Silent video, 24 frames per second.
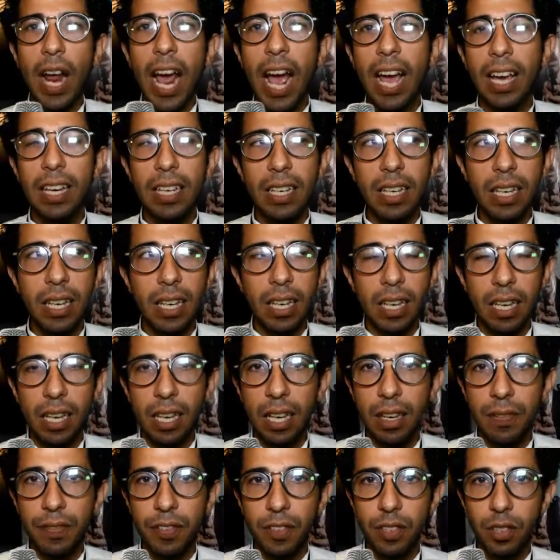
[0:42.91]

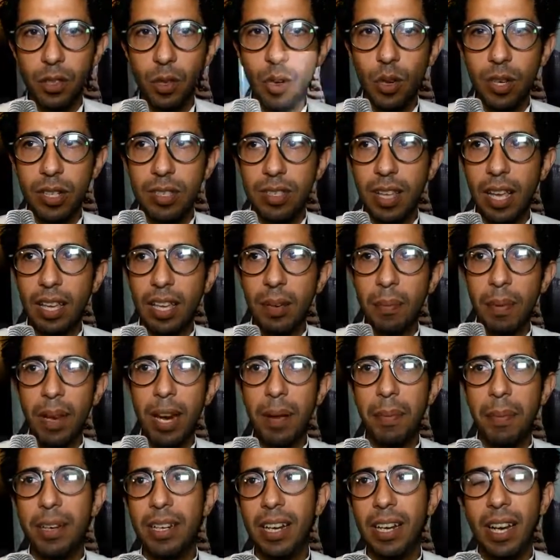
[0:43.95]
حقيقي في الدور زي ما
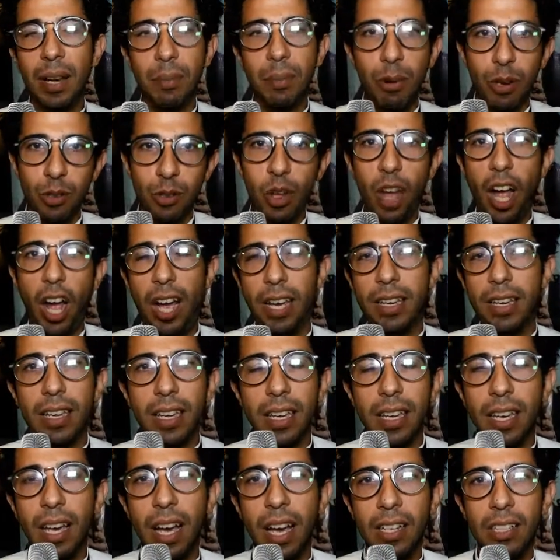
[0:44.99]
انا بنقل الموضوع
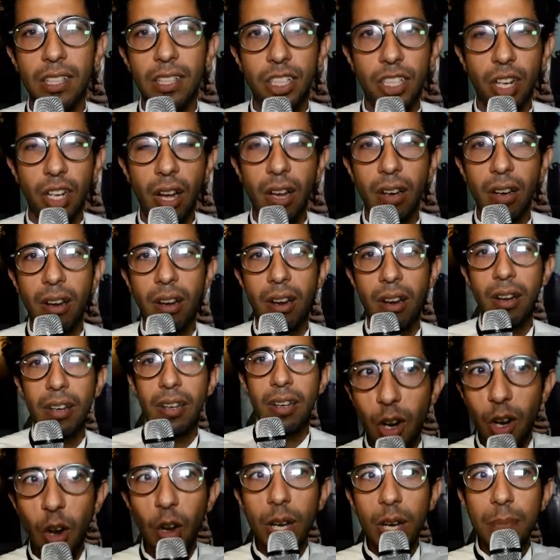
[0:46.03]
حقيقي يعني ان شاء الله
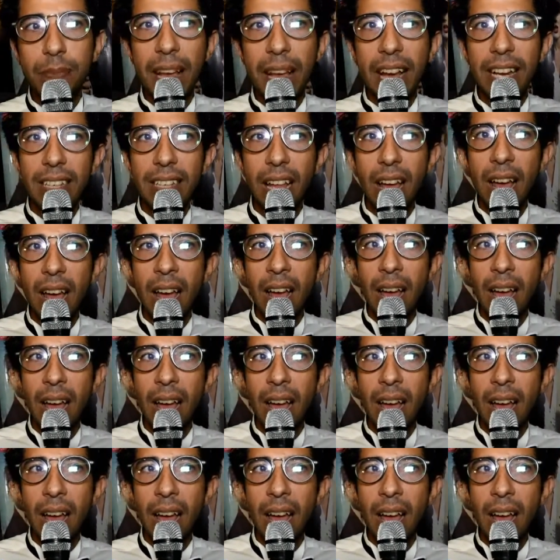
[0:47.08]
اللوك بتاعي ده